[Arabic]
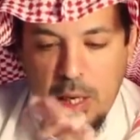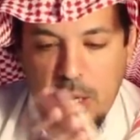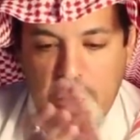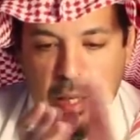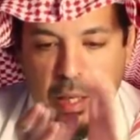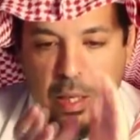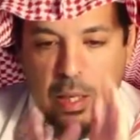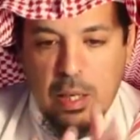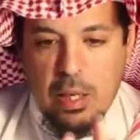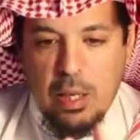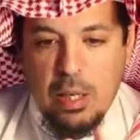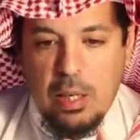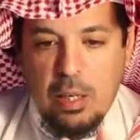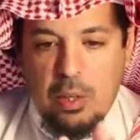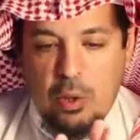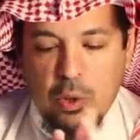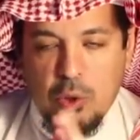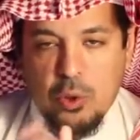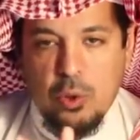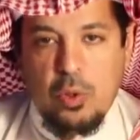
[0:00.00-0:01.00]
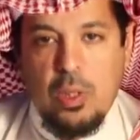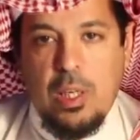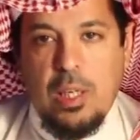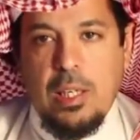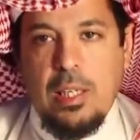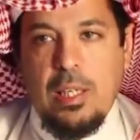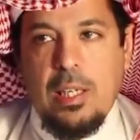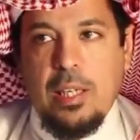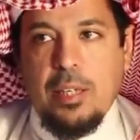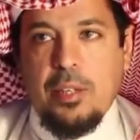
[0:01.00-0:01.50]
آه، الحصول
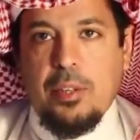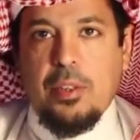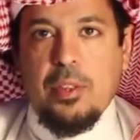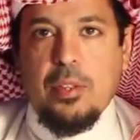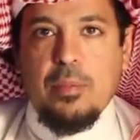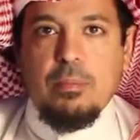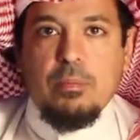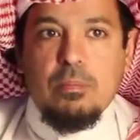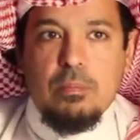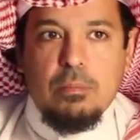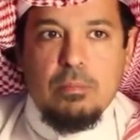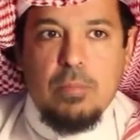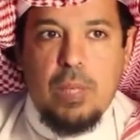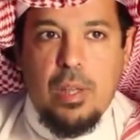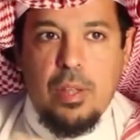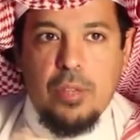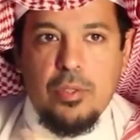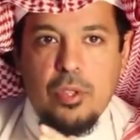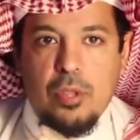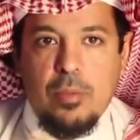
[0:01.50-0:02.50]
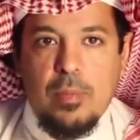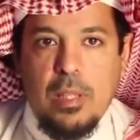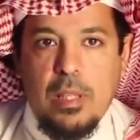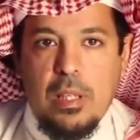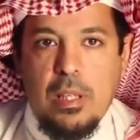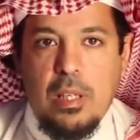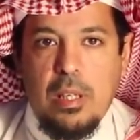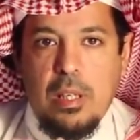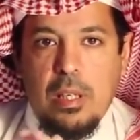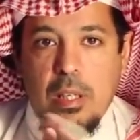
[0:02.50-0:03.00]
على العرض بعض
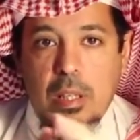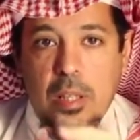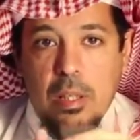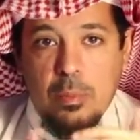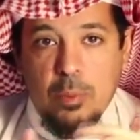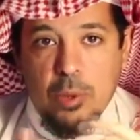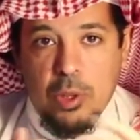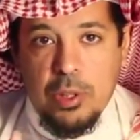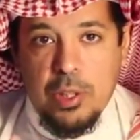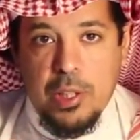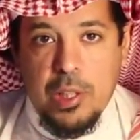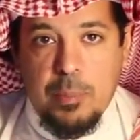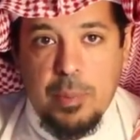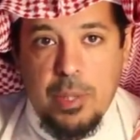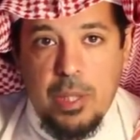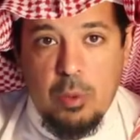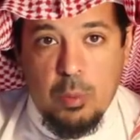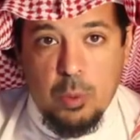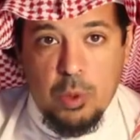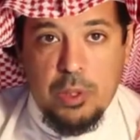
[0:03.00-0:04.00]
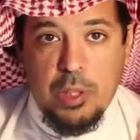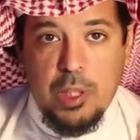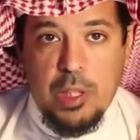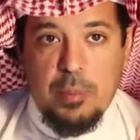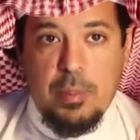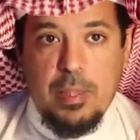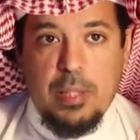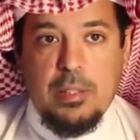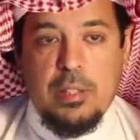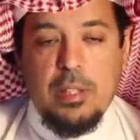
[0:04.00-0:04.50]
الزملاء المتدربين
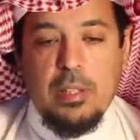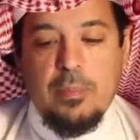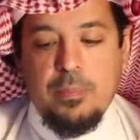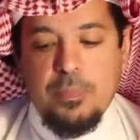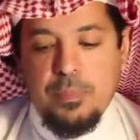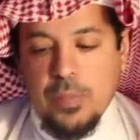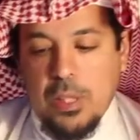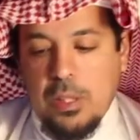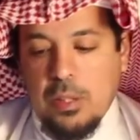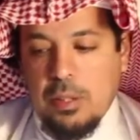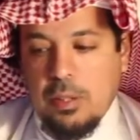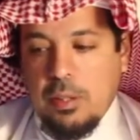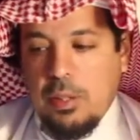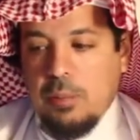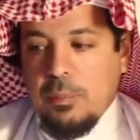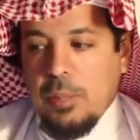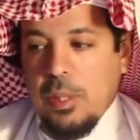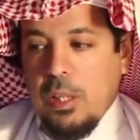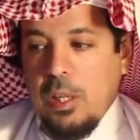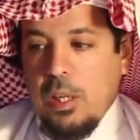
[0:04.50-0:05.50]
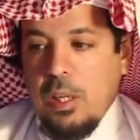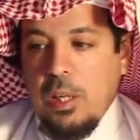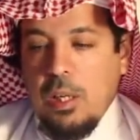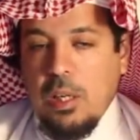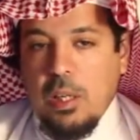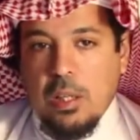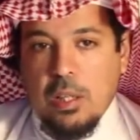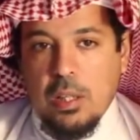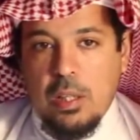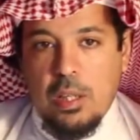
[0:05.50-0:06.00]
والمتدربات الكرام
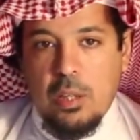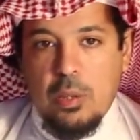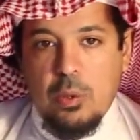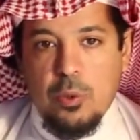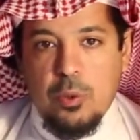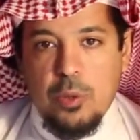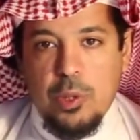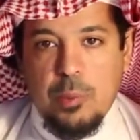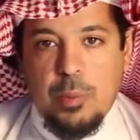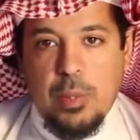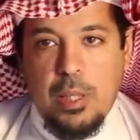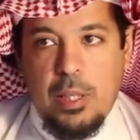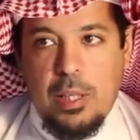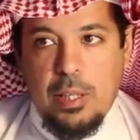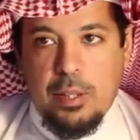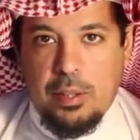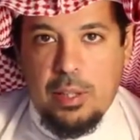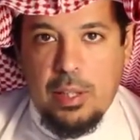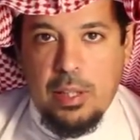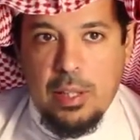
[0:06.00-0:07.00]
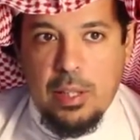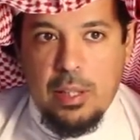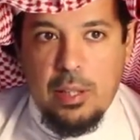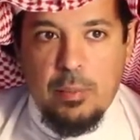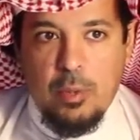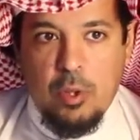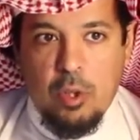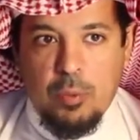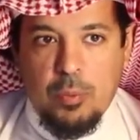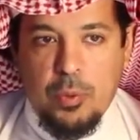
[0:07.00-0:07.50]
قالوا نبغى العرض حق
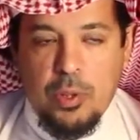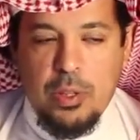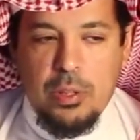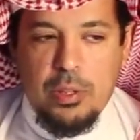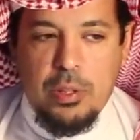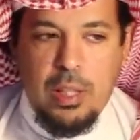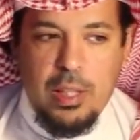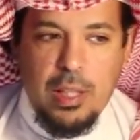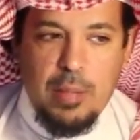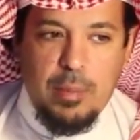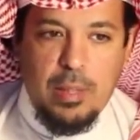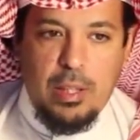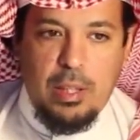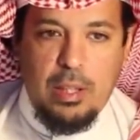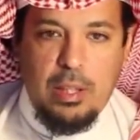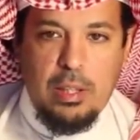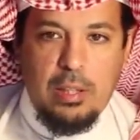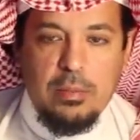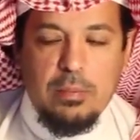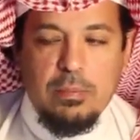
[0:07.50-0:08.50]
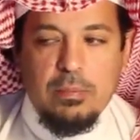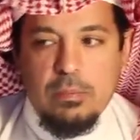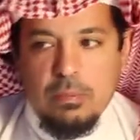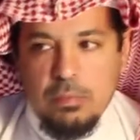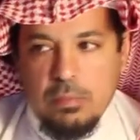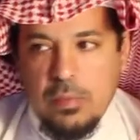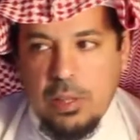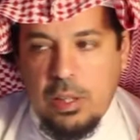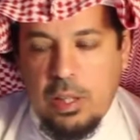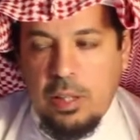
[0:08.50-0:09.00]
الباوربوينت هذا مرحلة
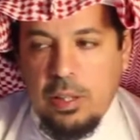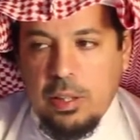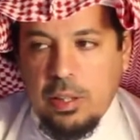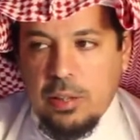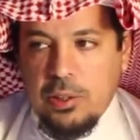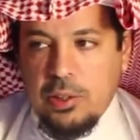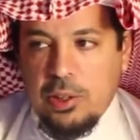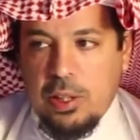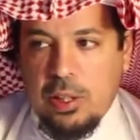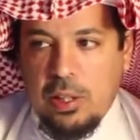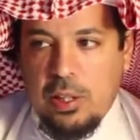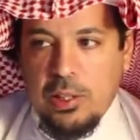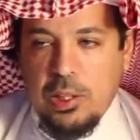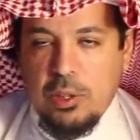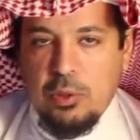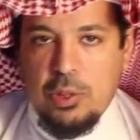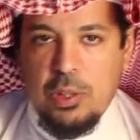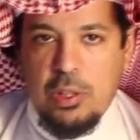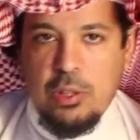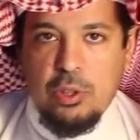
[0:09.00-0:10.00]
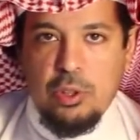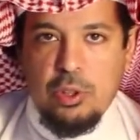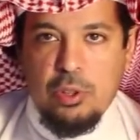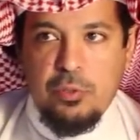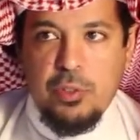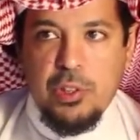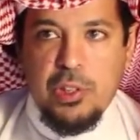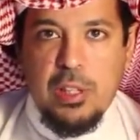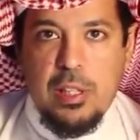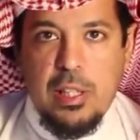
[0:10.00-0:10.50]
لاحقا ان شاء الله عز وجل
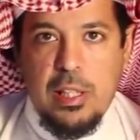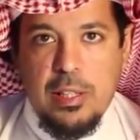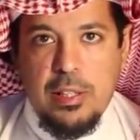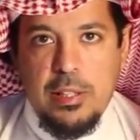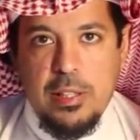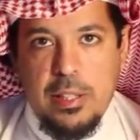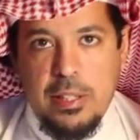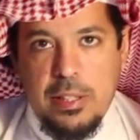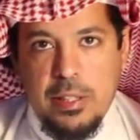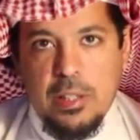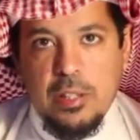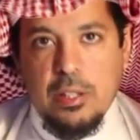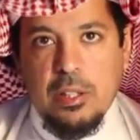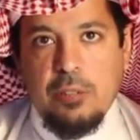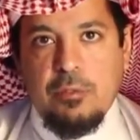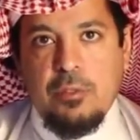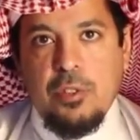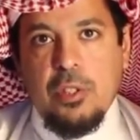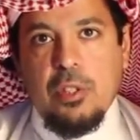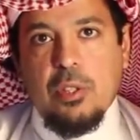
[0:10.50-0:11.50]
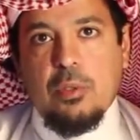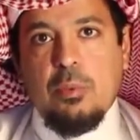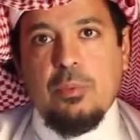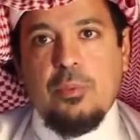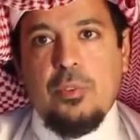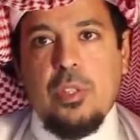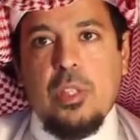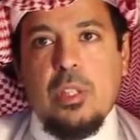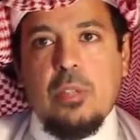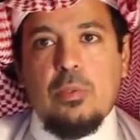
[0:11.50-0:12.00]
نشوف ايش الاليه اللي نقدر نفيدكم
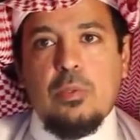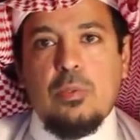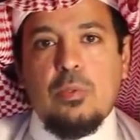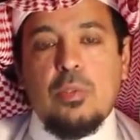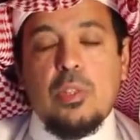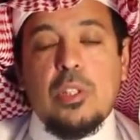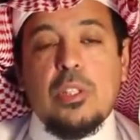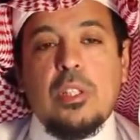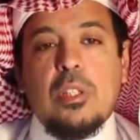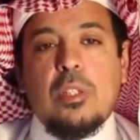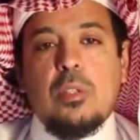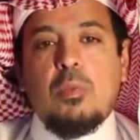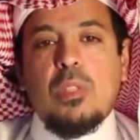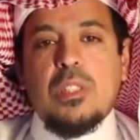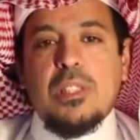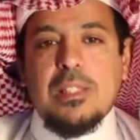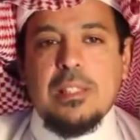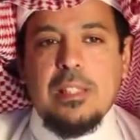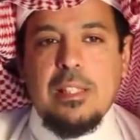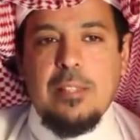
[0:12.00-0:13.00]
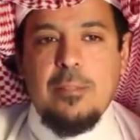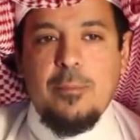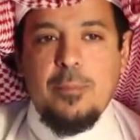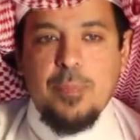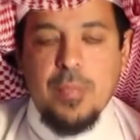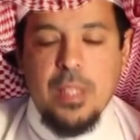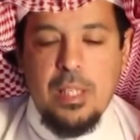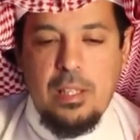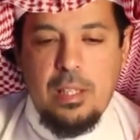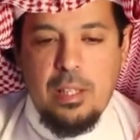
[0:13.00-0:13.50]
فيها ونقدر نوصل
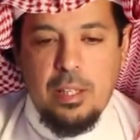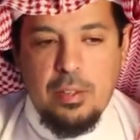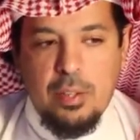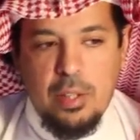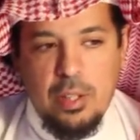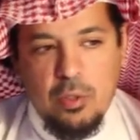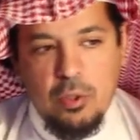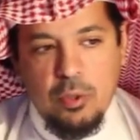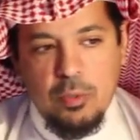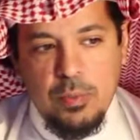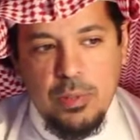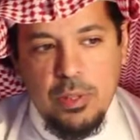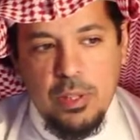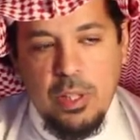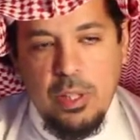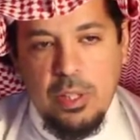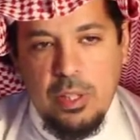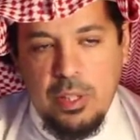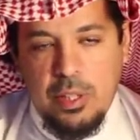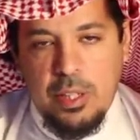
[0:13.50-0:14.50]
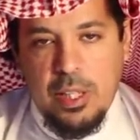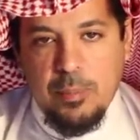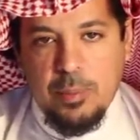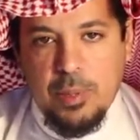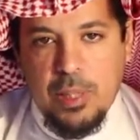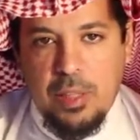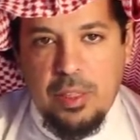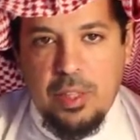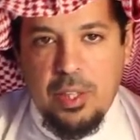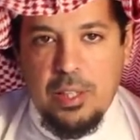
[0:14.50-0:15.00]
العرض لكم ان
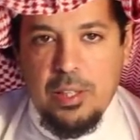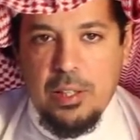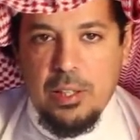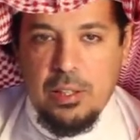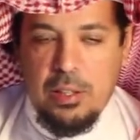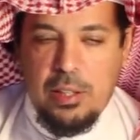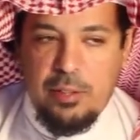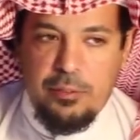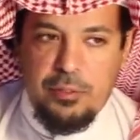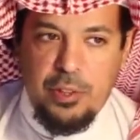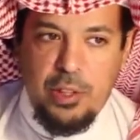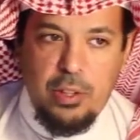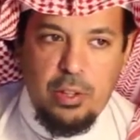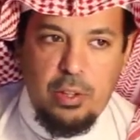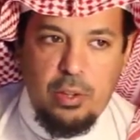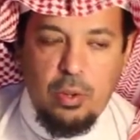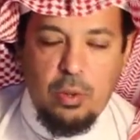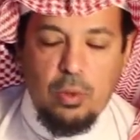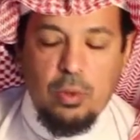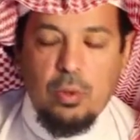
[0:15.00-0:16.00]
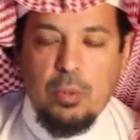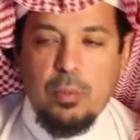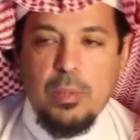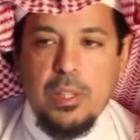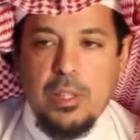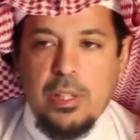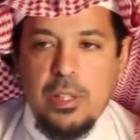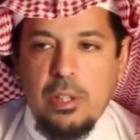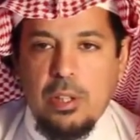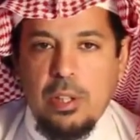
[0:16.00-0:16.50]
امكن ذلك لان فيه حقوق
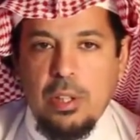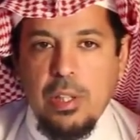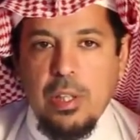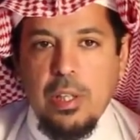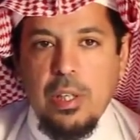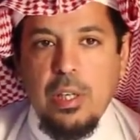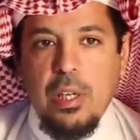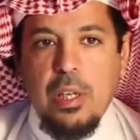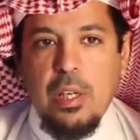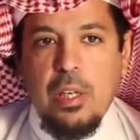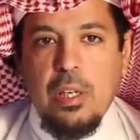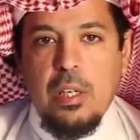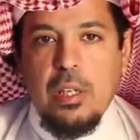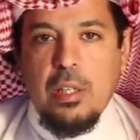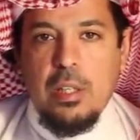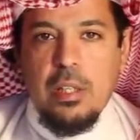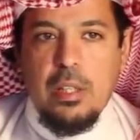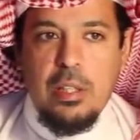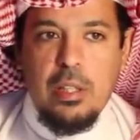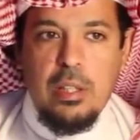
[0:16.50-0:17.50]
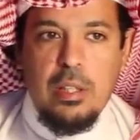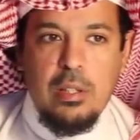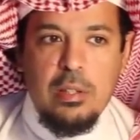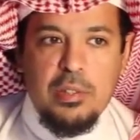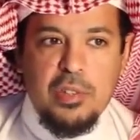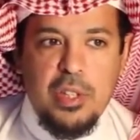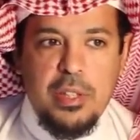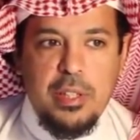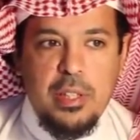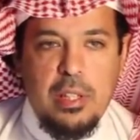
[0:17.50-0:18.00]
ملكيه
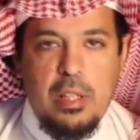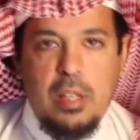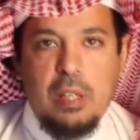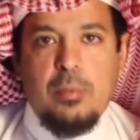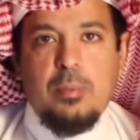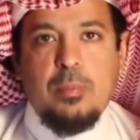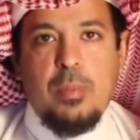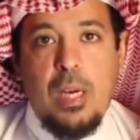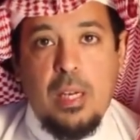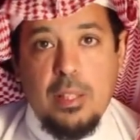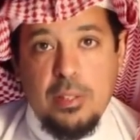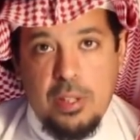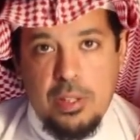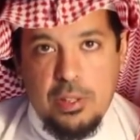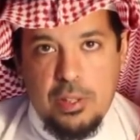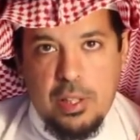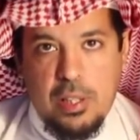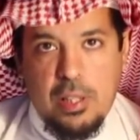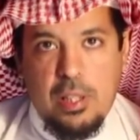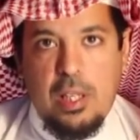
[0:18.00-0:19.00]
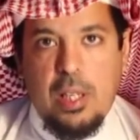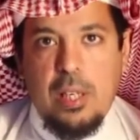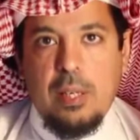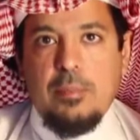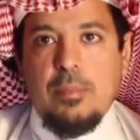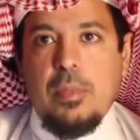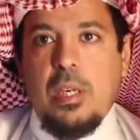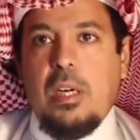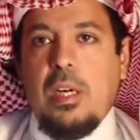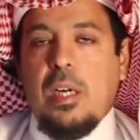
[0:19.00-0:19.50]
زي معهد الاداره
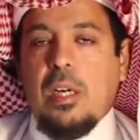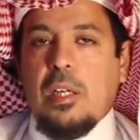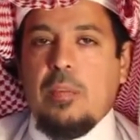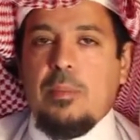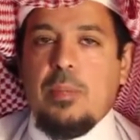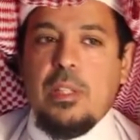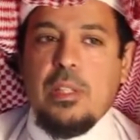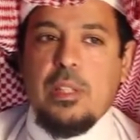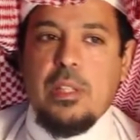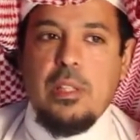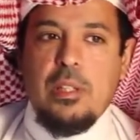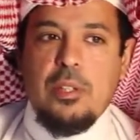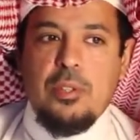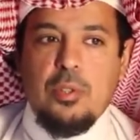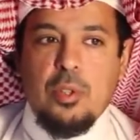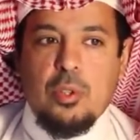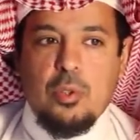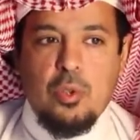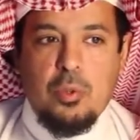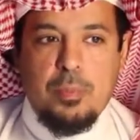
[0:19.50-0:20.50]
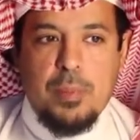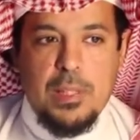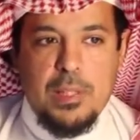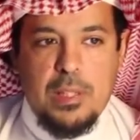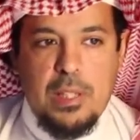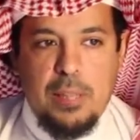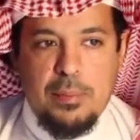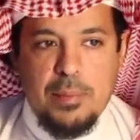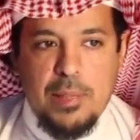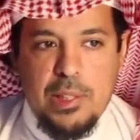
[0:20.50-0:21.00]
العامه حق ملكي للدكتور
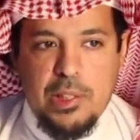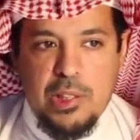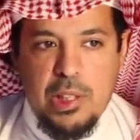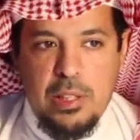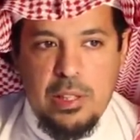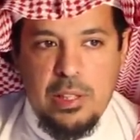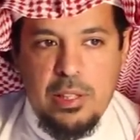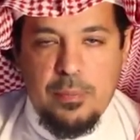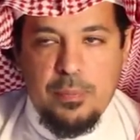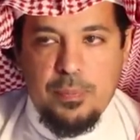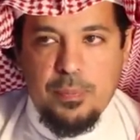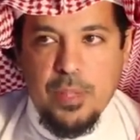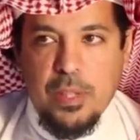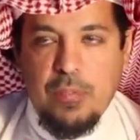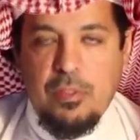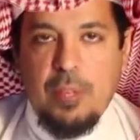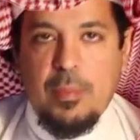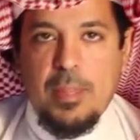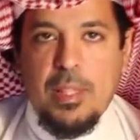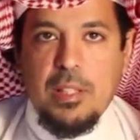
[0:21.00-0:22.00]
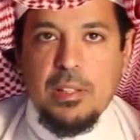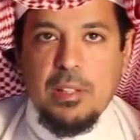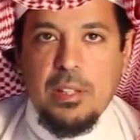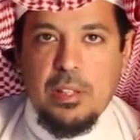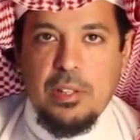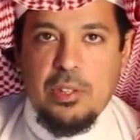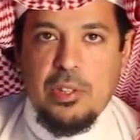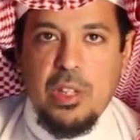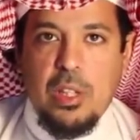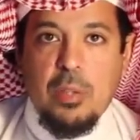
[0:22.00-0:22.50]
باسل عبد الجليل فما نقدر
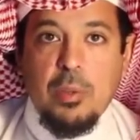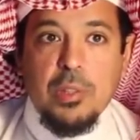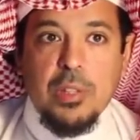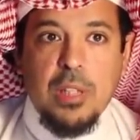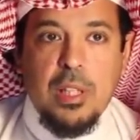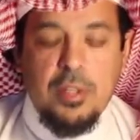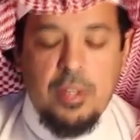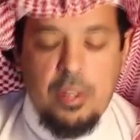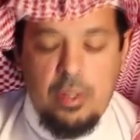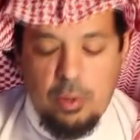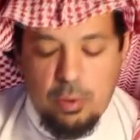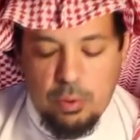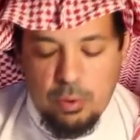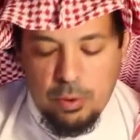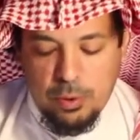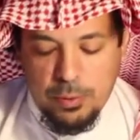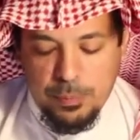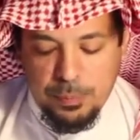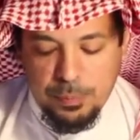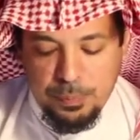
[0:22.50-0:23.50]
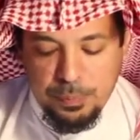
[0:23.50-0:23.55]
نتجاوز هذه الحقوق